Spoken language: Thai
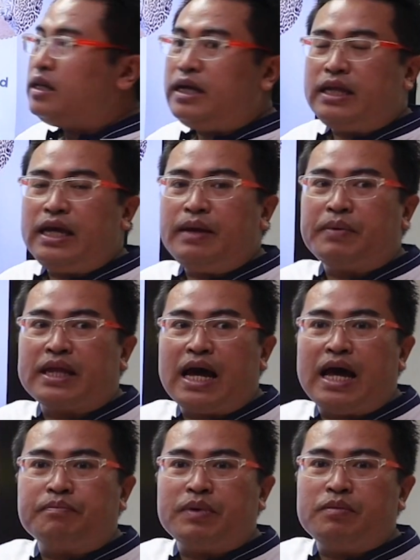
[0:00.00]
รณีที่ประ
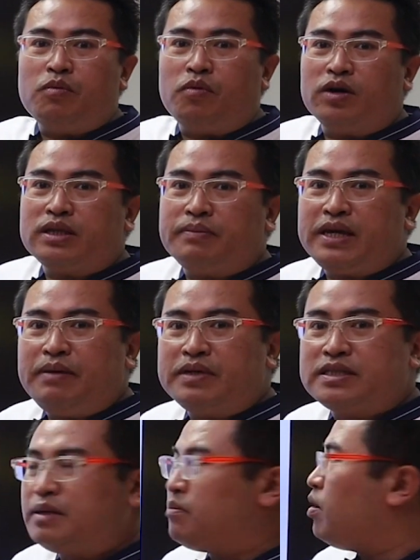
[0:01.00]
ธานเป็นผู้โพสต์กี้
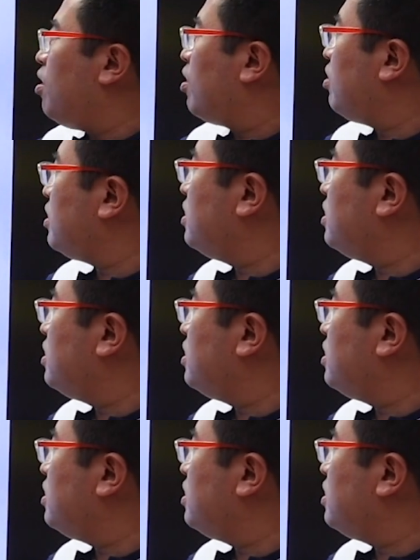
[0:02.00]
มาเซอร์บอกก็